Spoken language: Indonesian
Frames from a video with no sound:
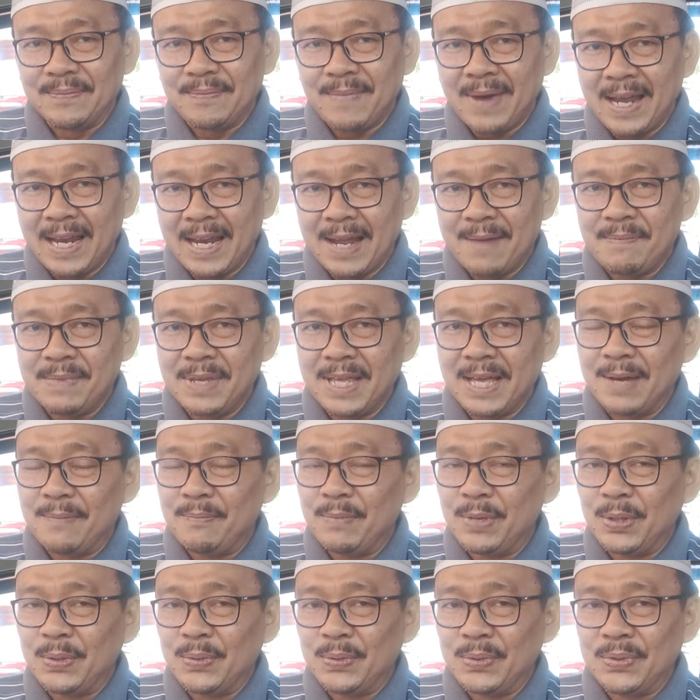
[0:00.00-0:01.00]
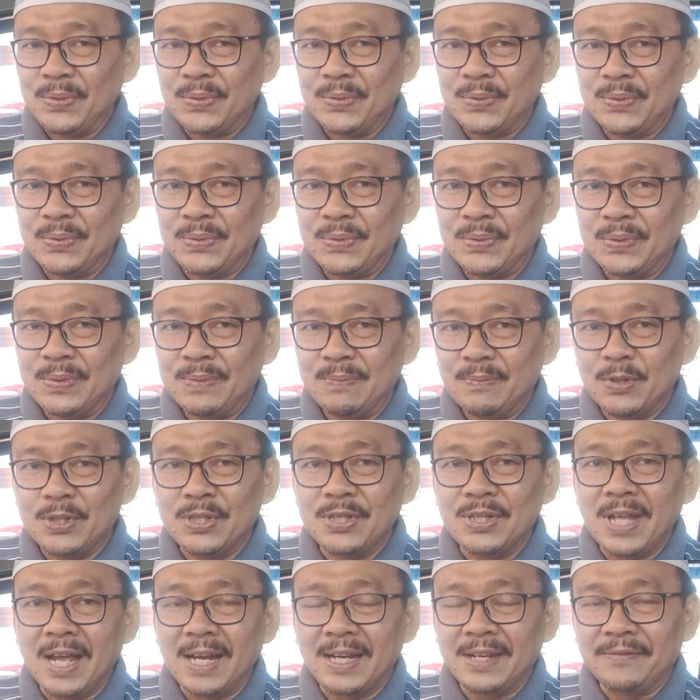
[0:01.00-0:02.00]
malamnya menuju
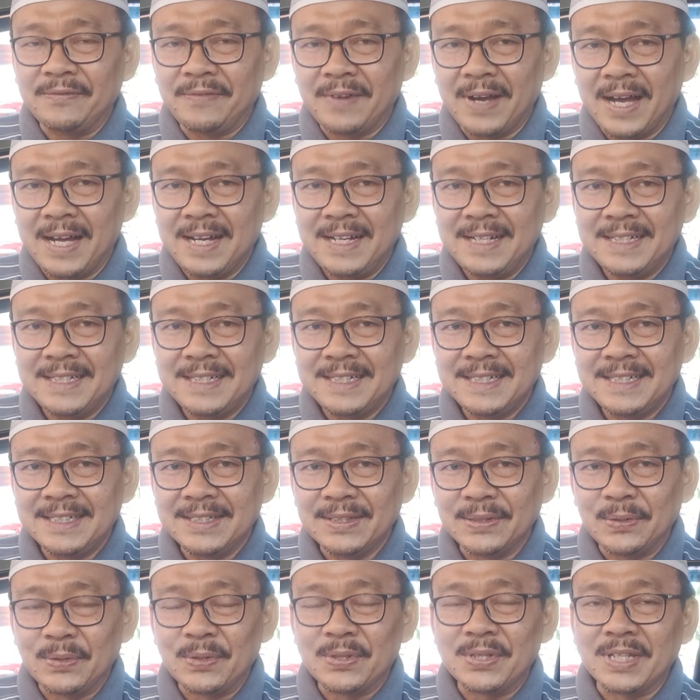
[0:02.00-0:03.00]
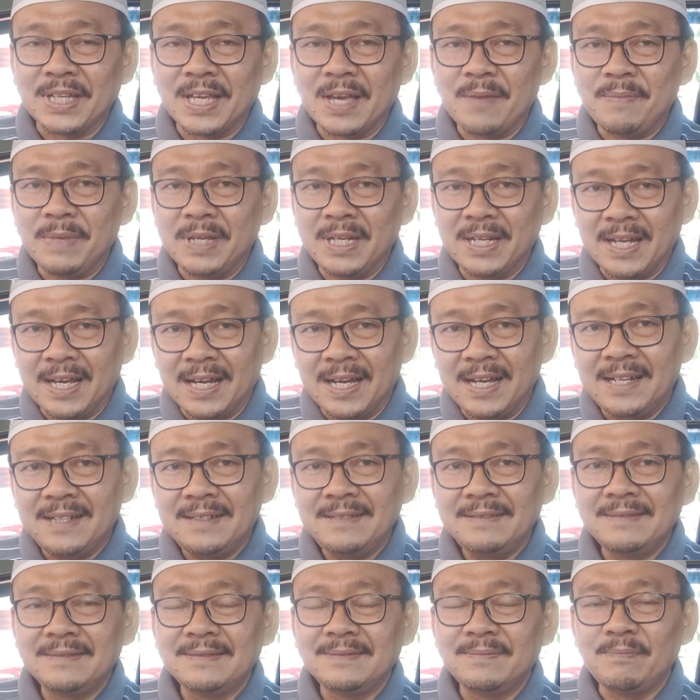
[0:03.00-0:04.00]
Muzdalifah, terus ke
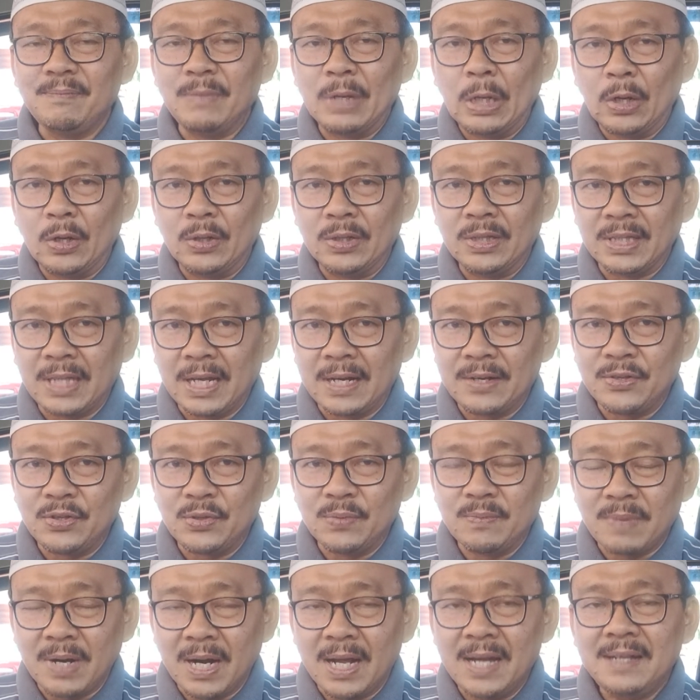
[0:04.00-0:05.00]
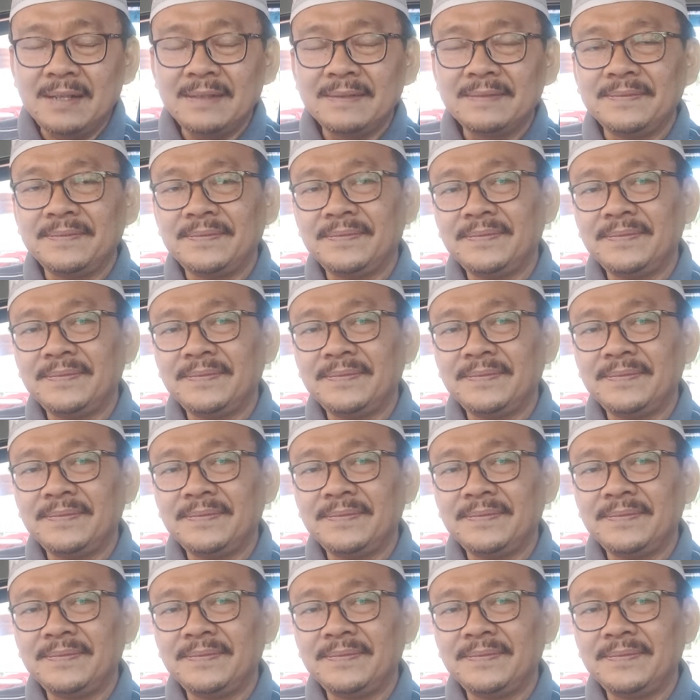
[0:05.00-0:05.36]
Mina, melontar jumrah,